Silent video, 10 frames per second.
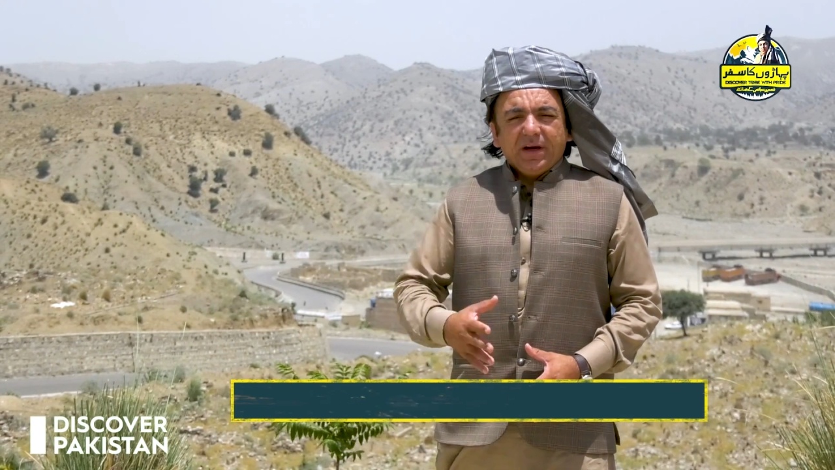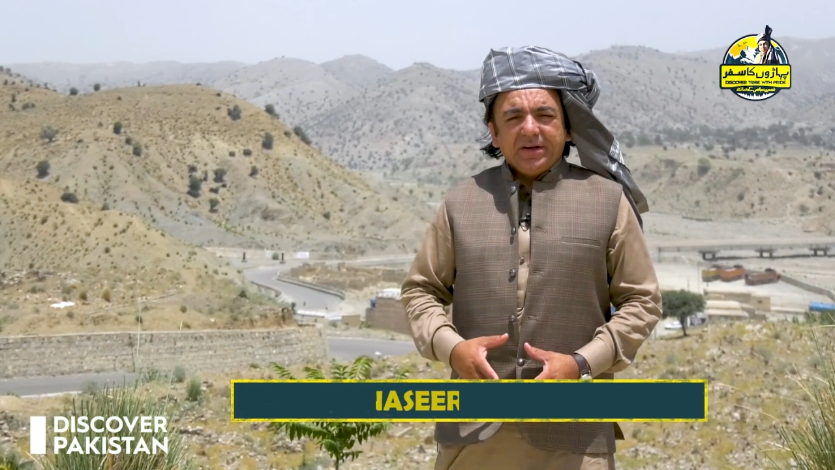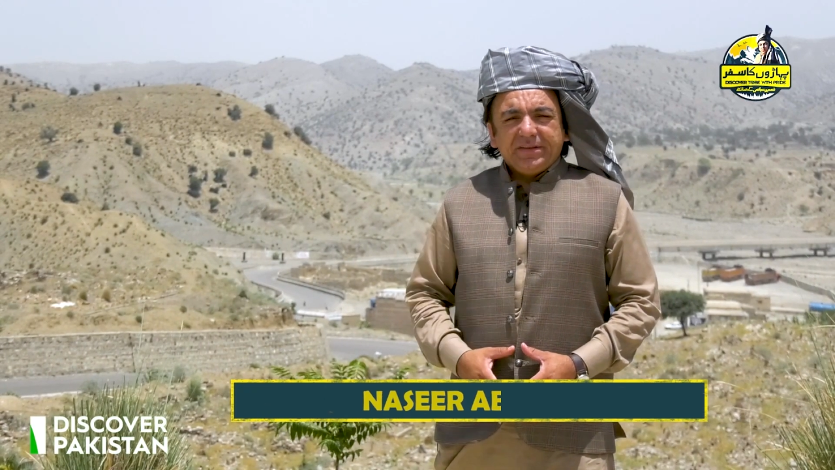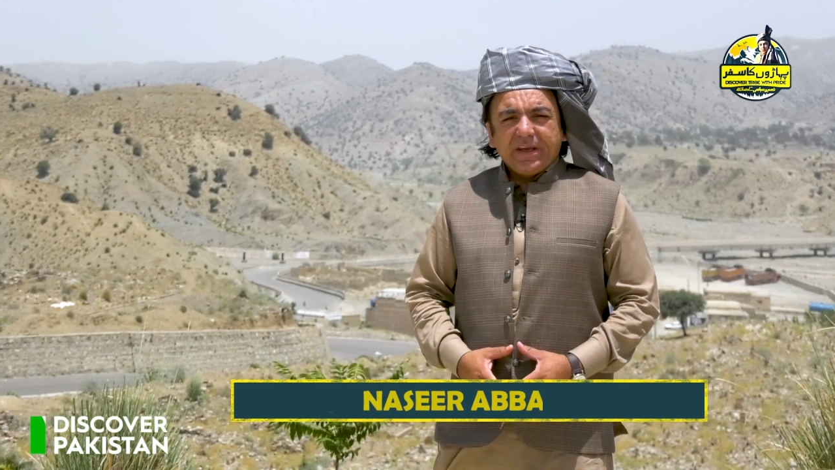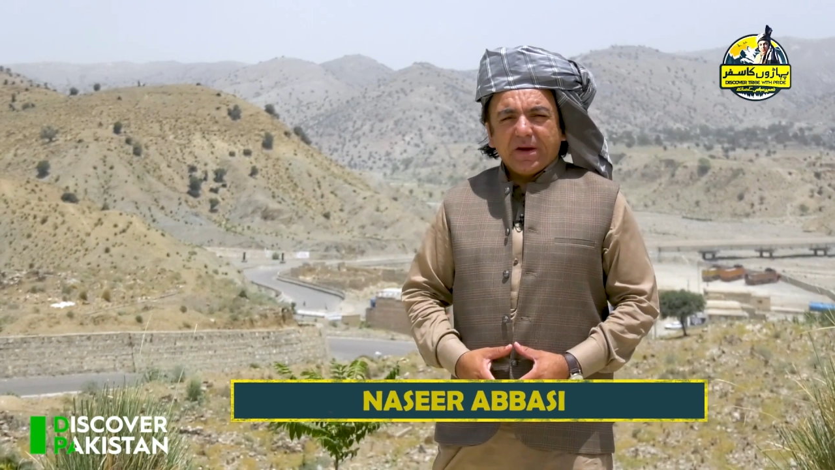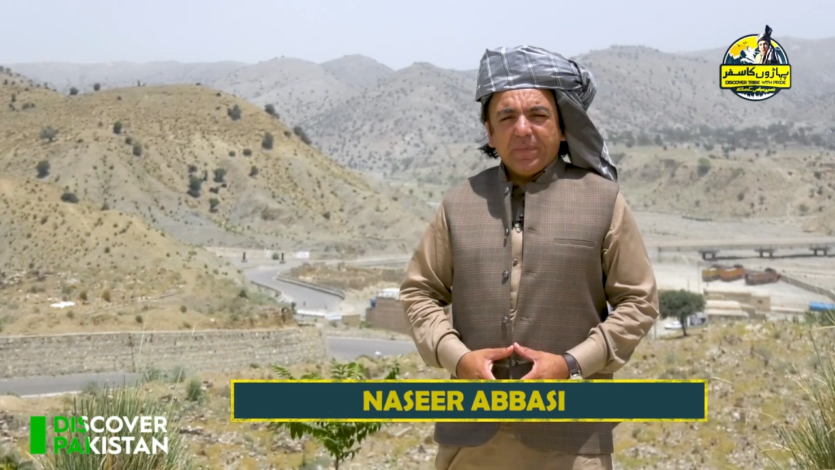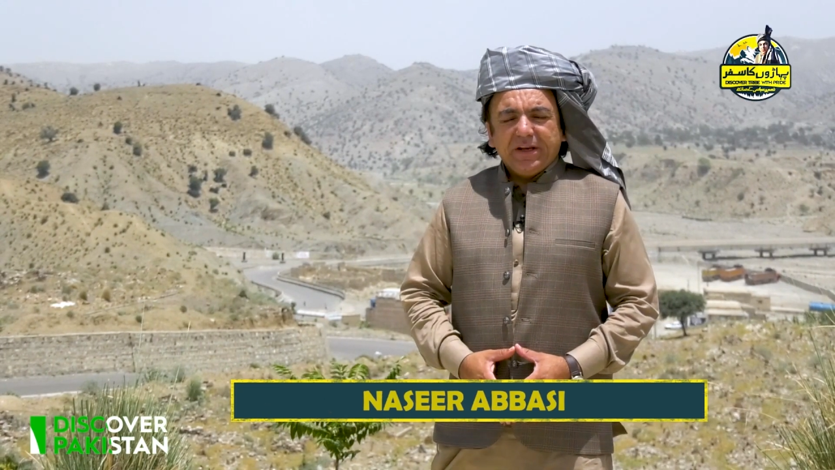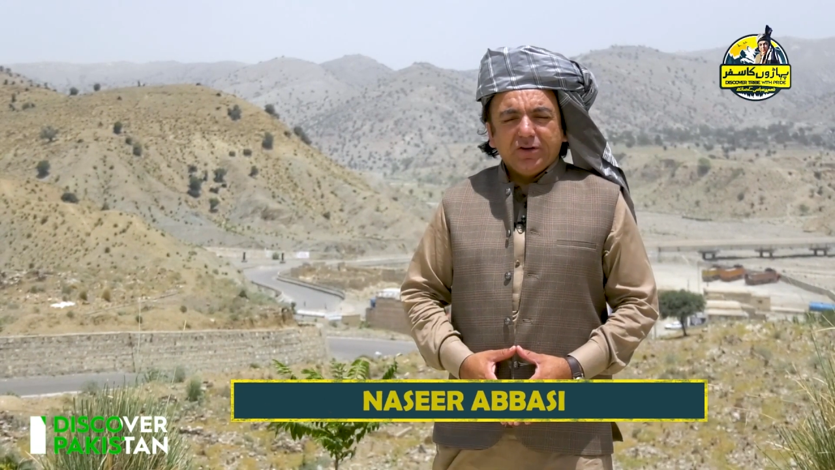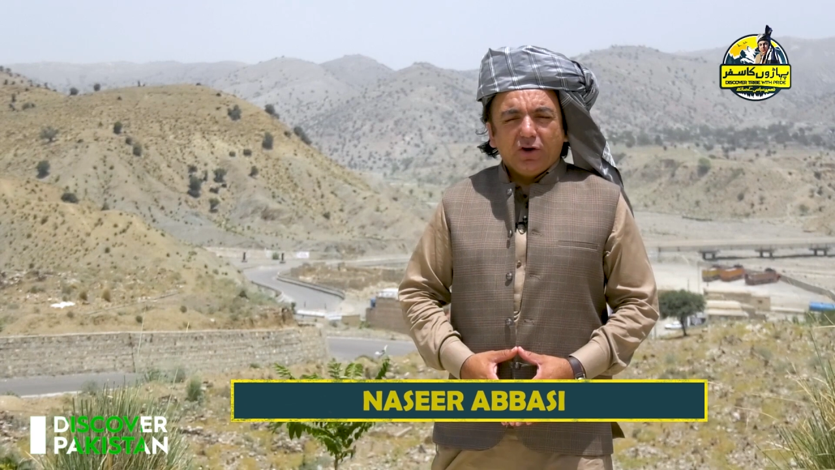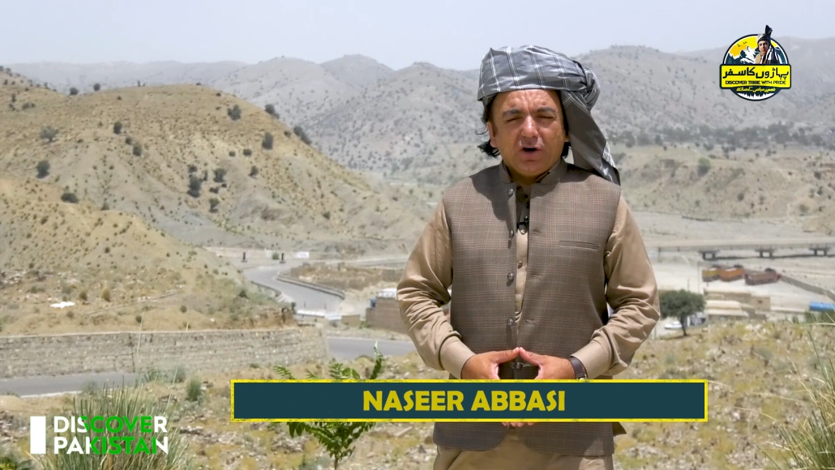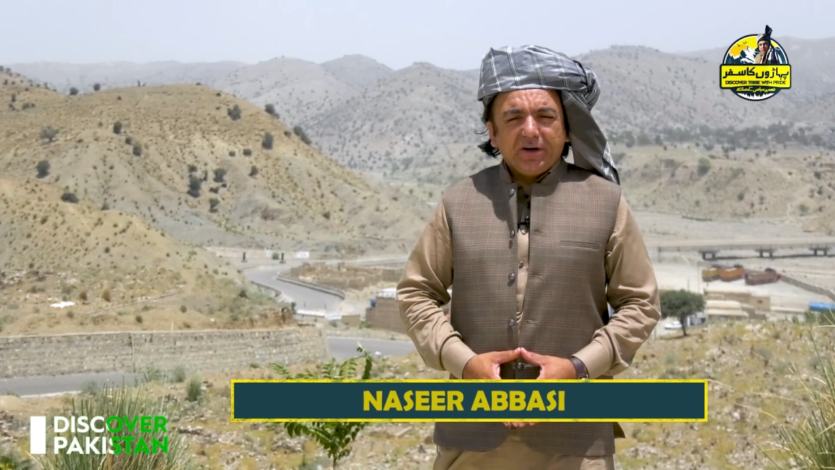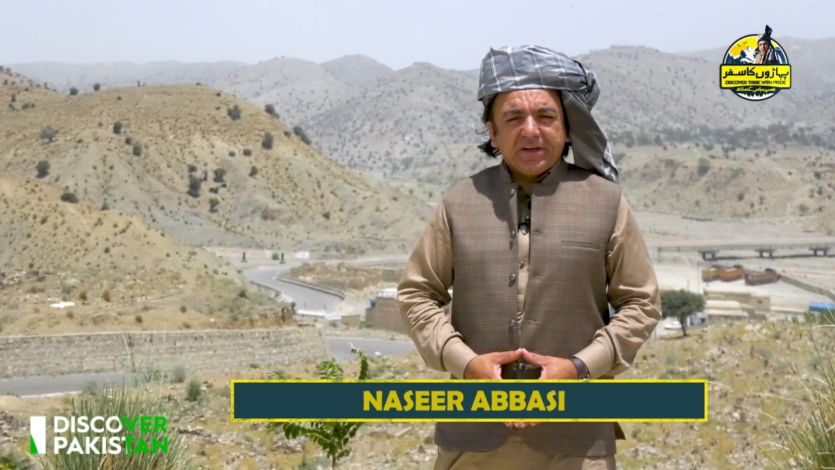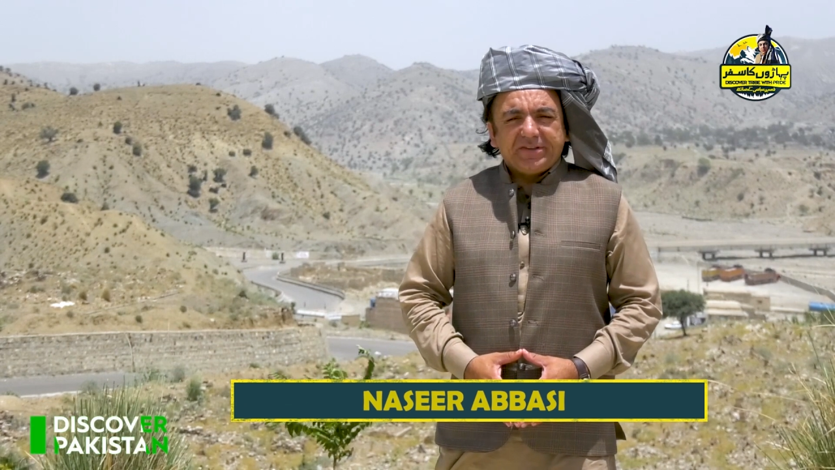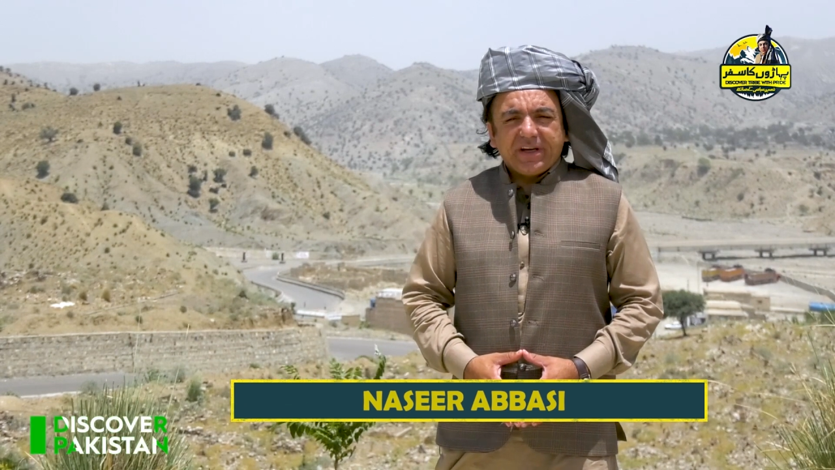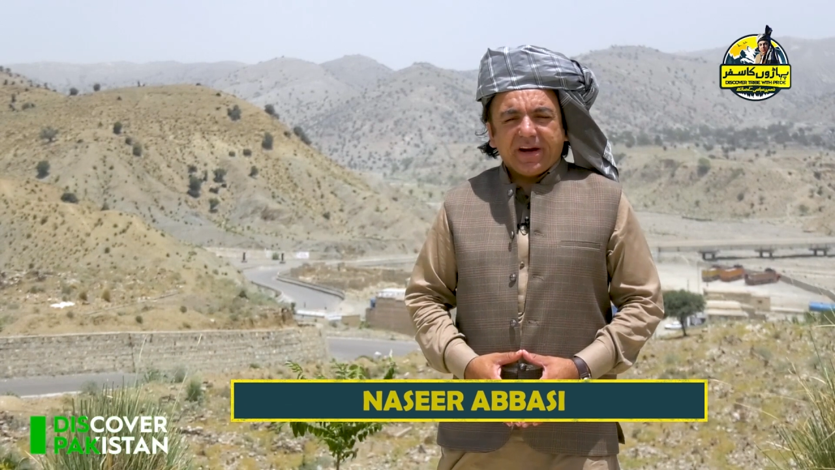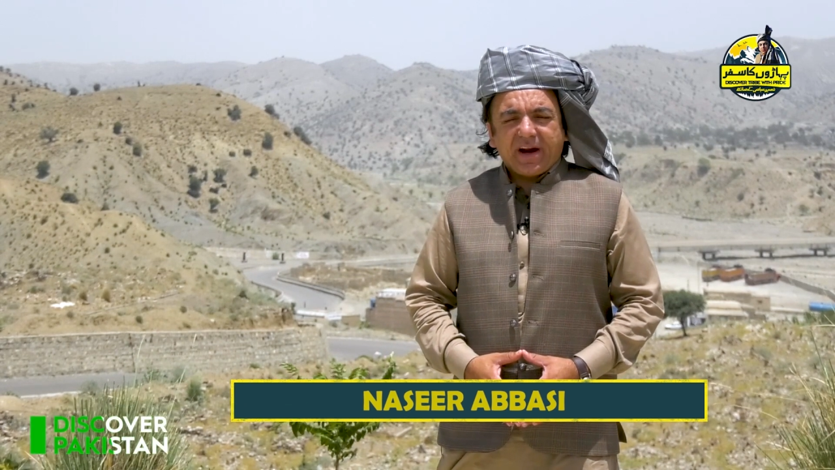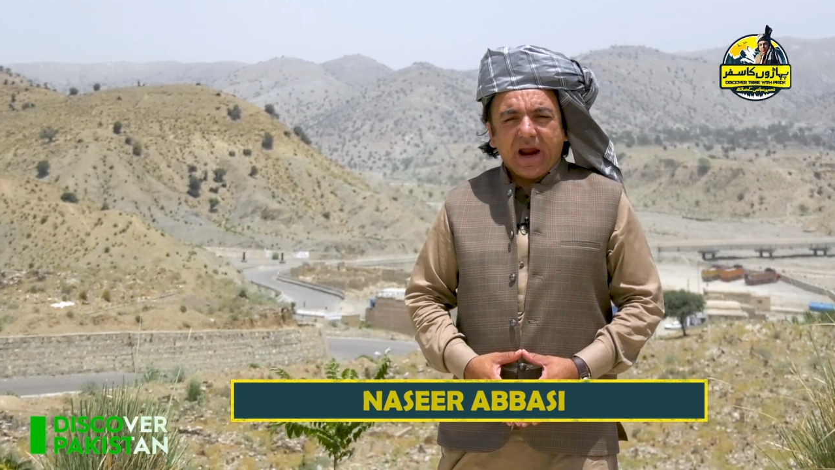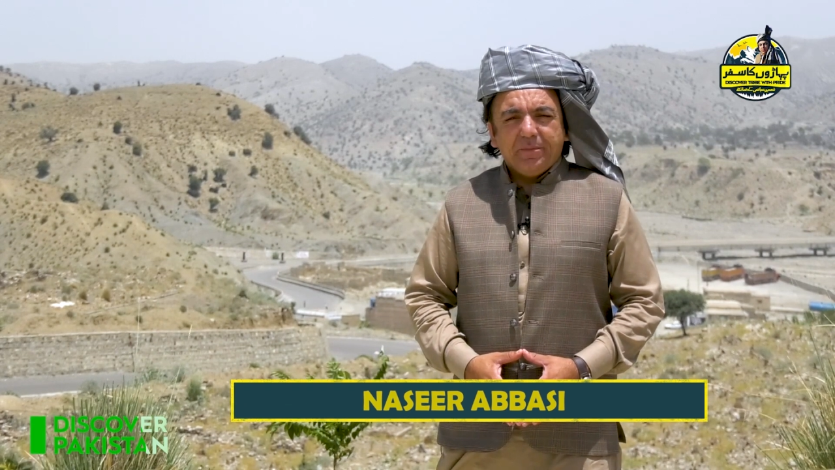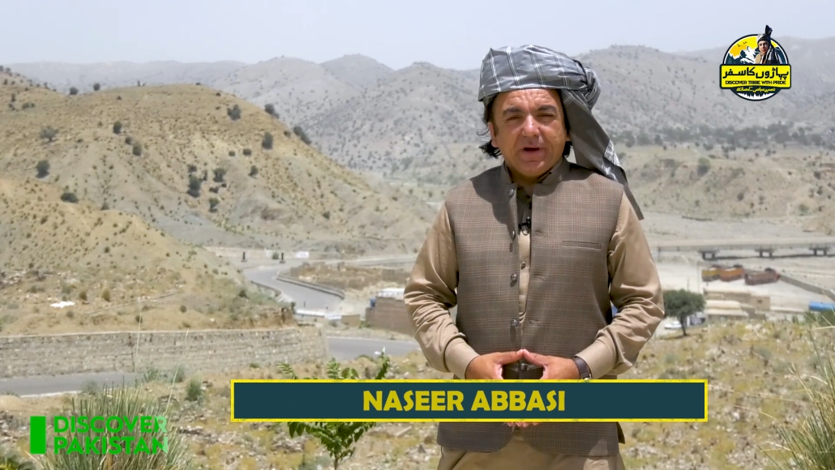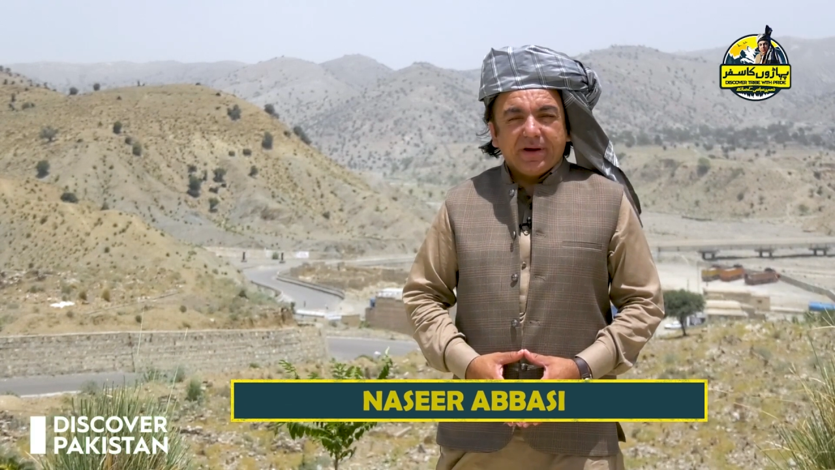डिस्ट्रिक्ट बाजौर डिस्ट्रिक
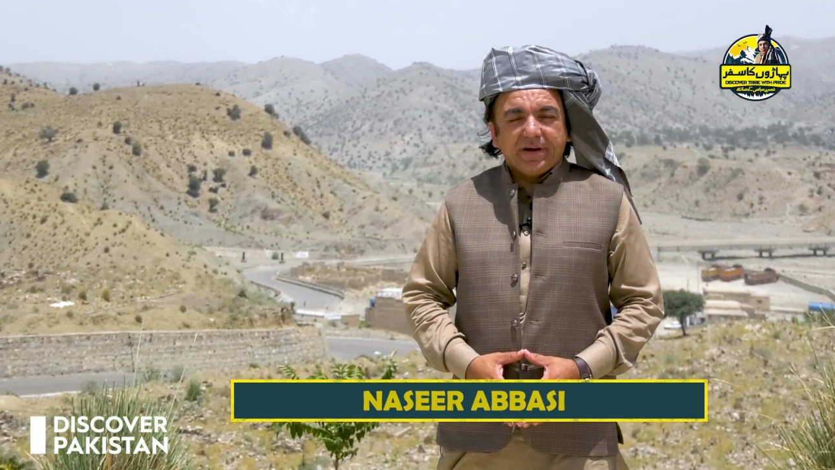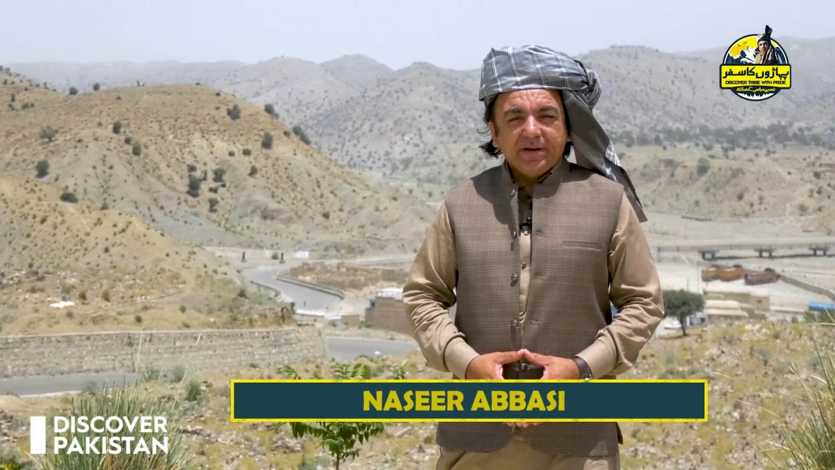खैबर